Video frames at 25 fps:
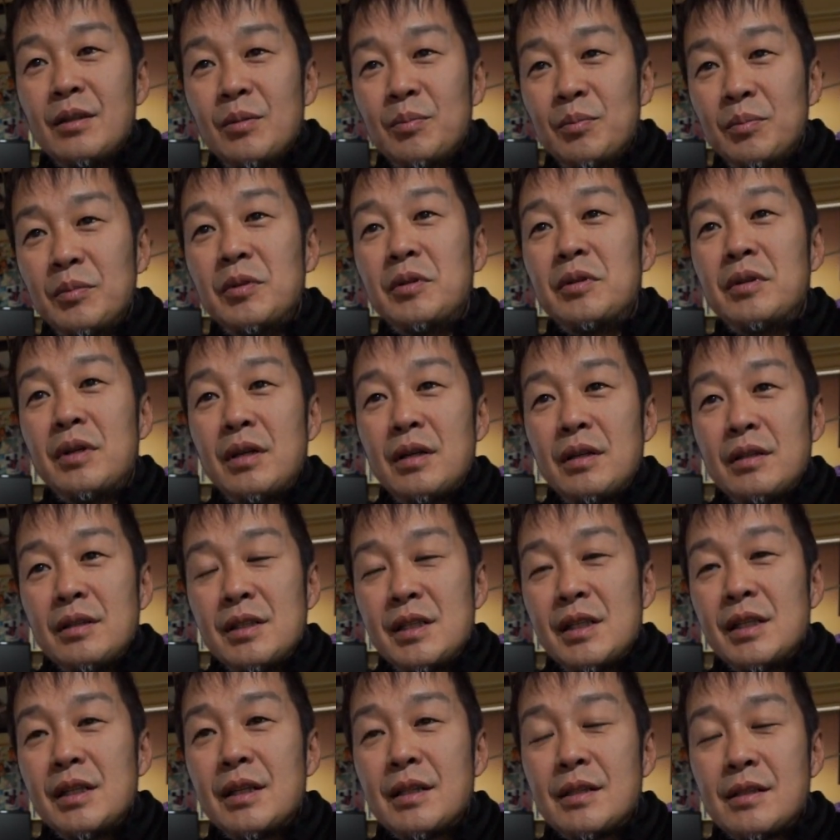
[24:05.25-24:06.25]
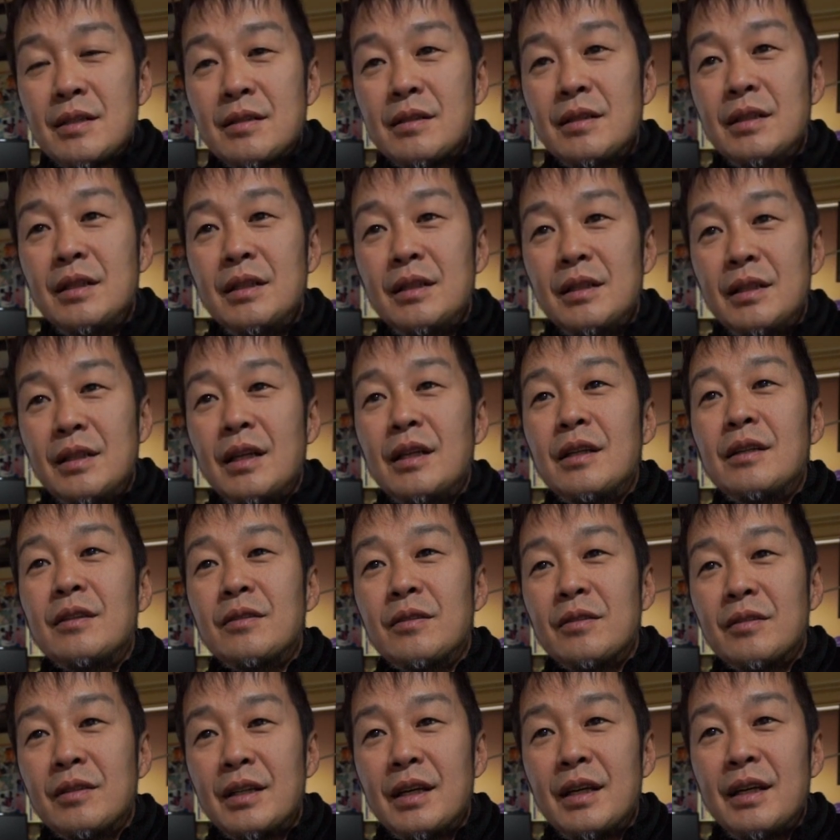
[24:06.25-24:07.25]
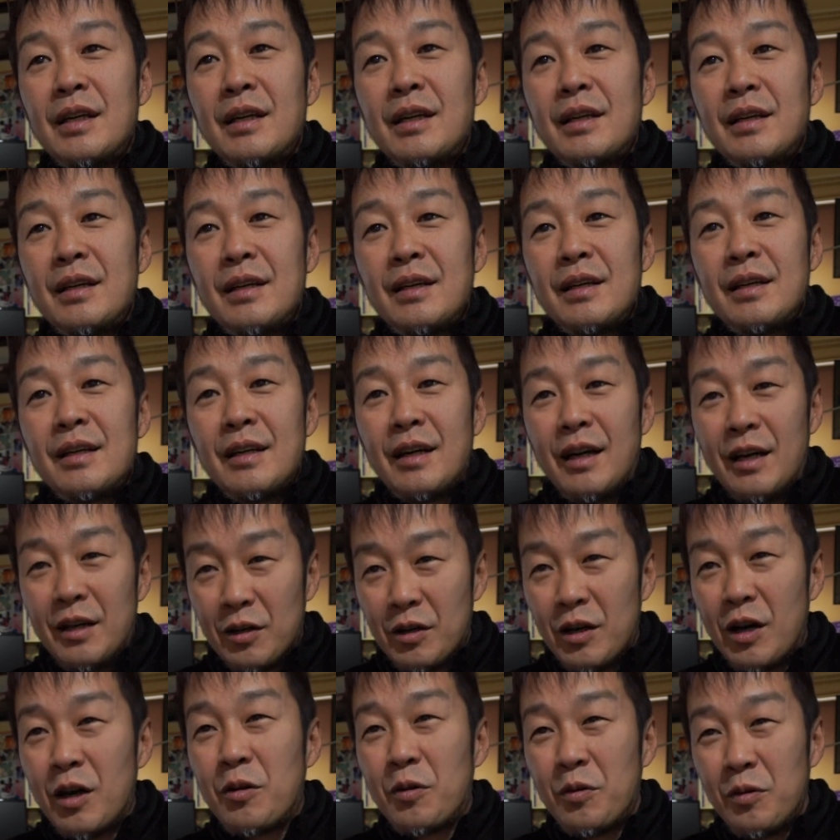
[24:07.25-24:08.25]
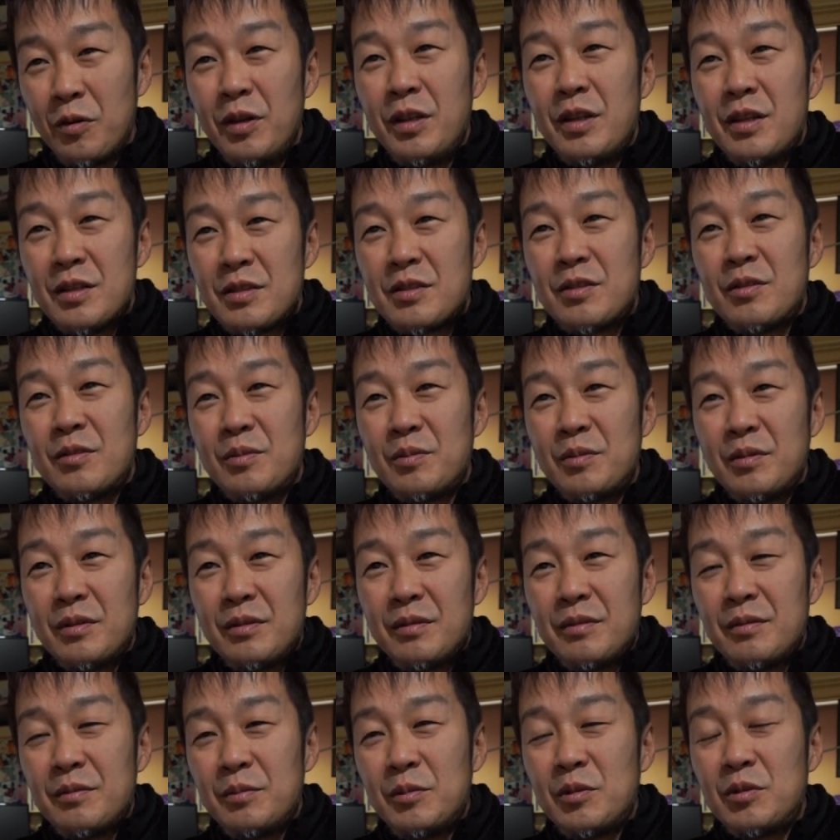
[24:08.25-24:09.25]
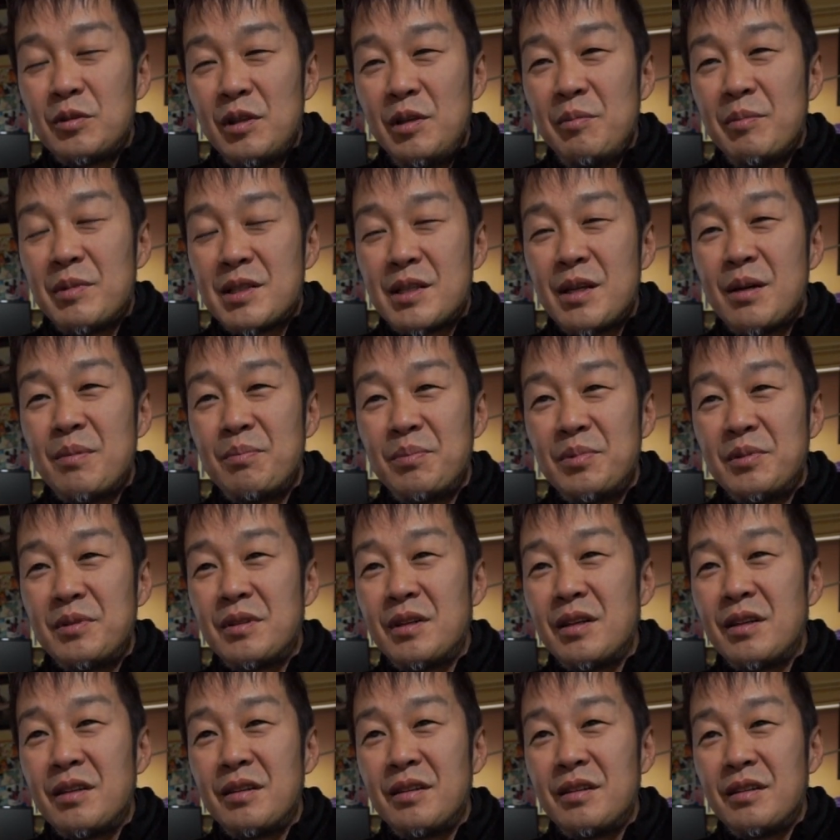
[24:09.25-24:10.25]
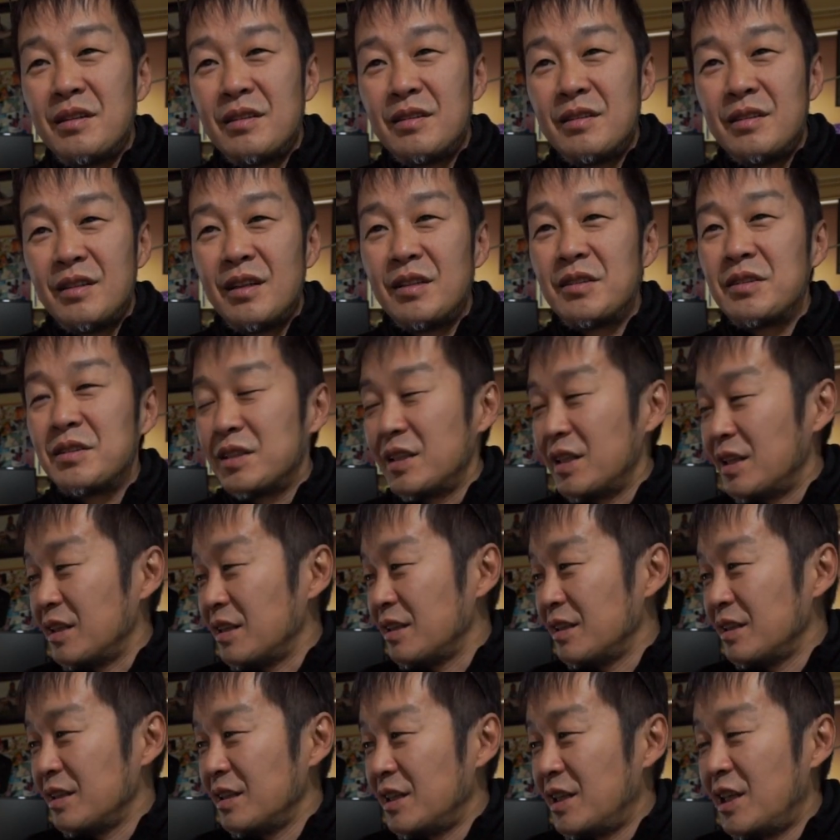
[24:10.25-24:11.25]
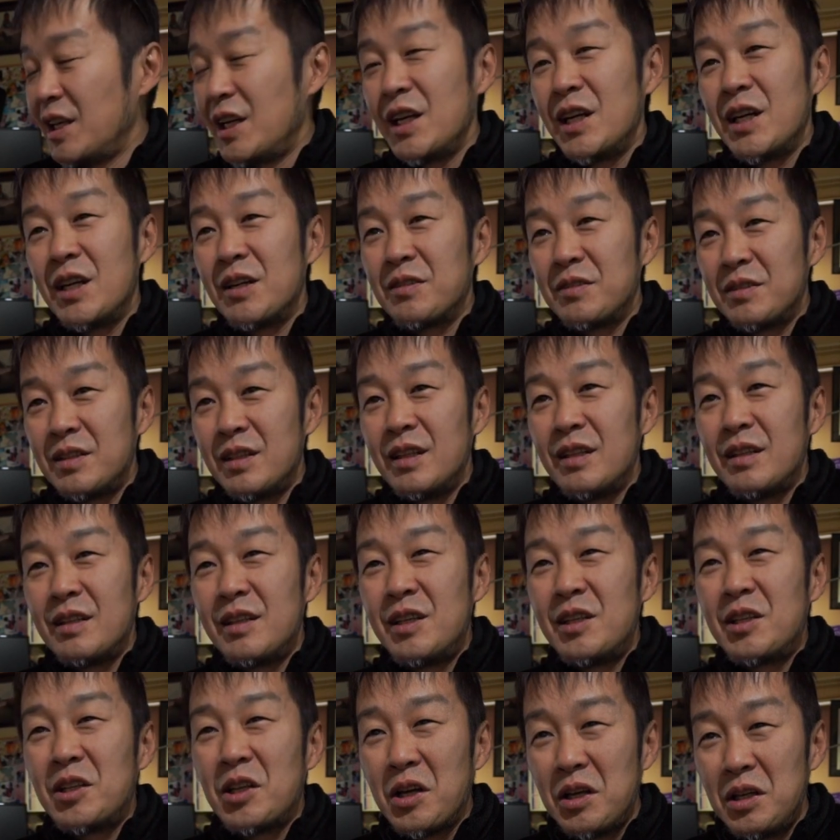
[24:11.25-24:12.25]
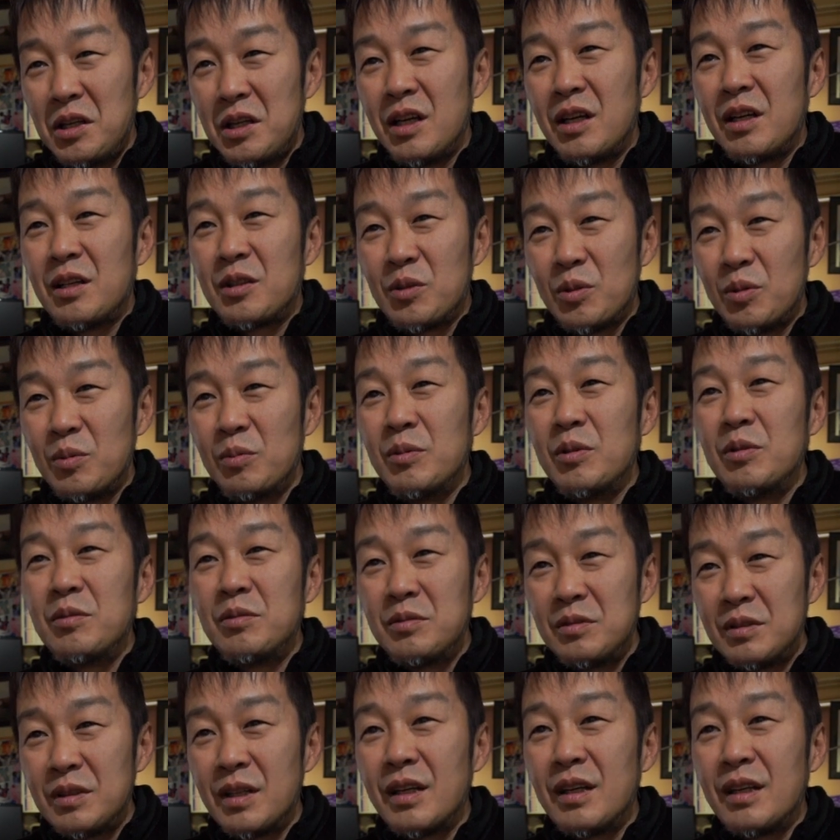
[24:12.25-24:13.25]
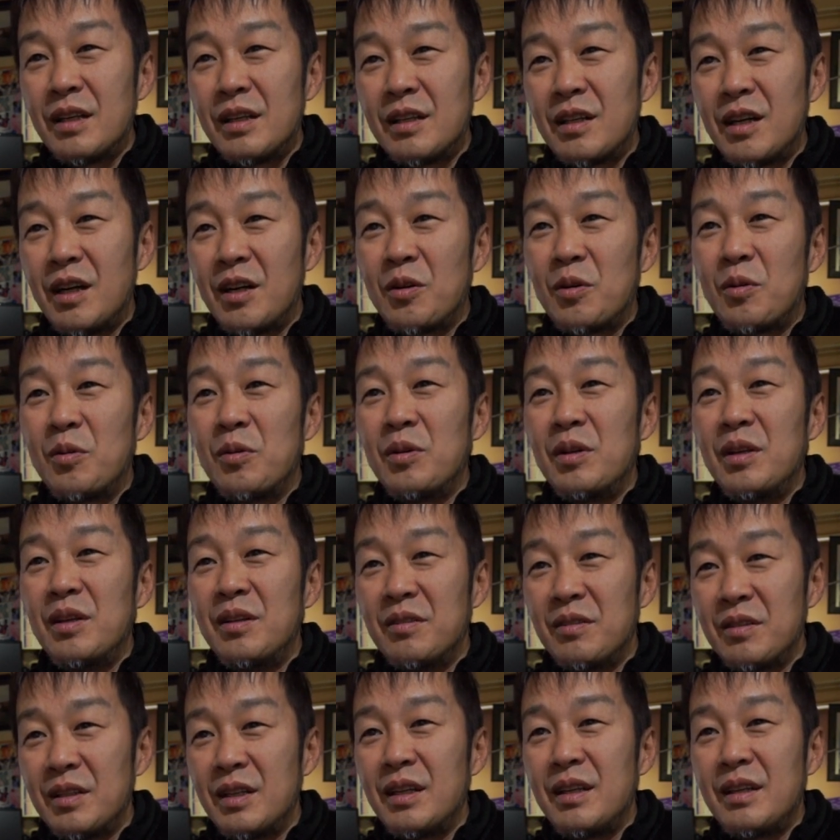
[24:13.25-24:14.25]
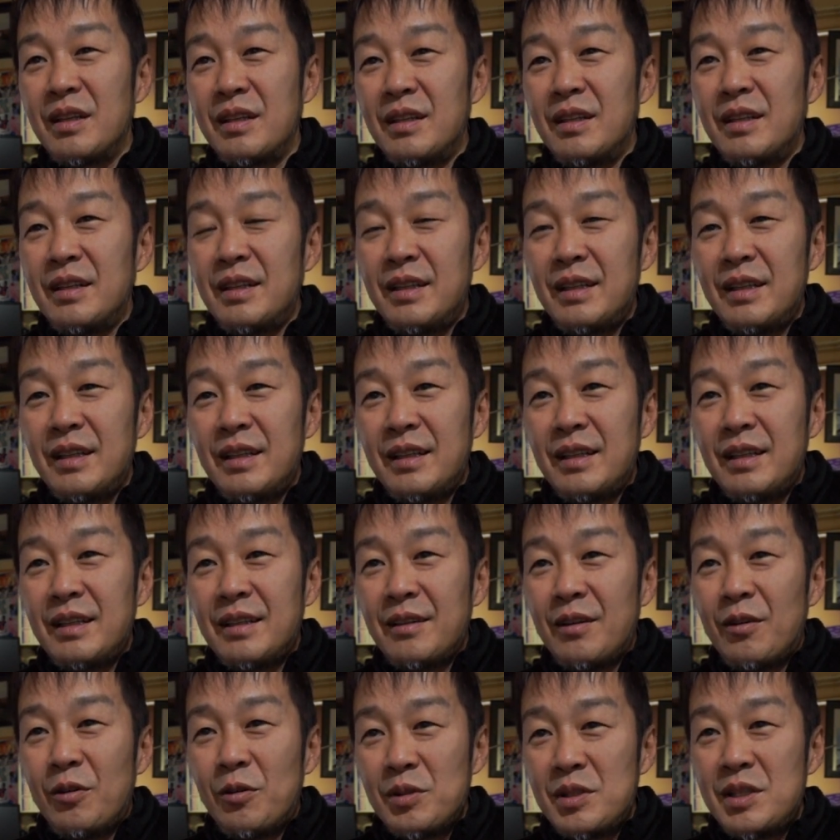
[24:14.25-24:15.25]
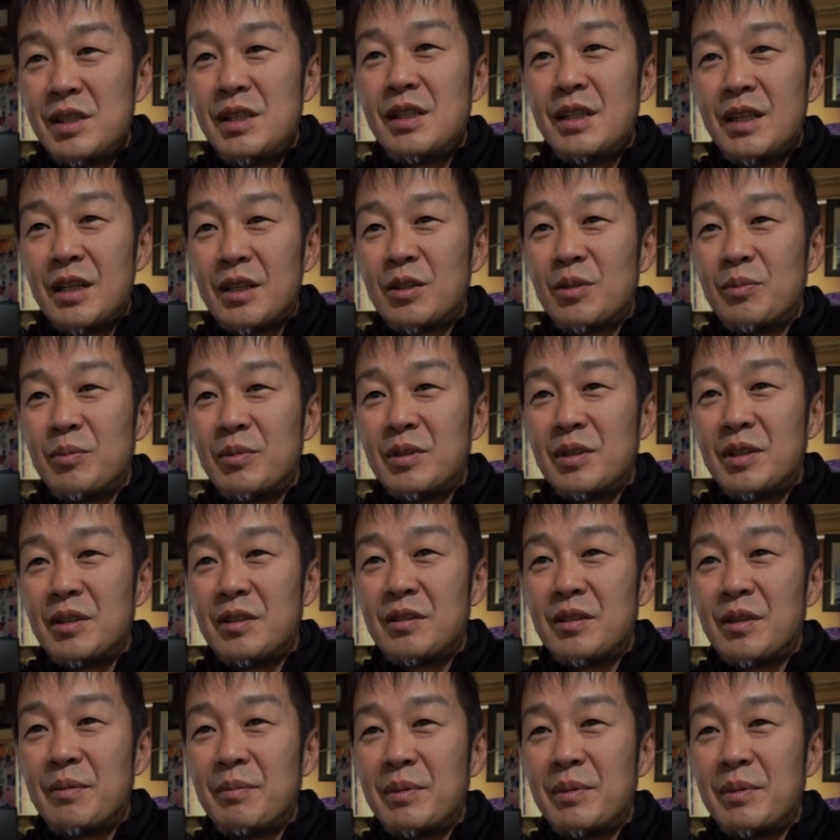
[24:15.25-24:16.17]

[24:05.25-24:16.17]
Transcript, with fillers: もう4月に出るのであらかっこいいですよ僕今サンプルがなくて着れなくて着たいなと思うぐらいかっこいいので欲しいなと思って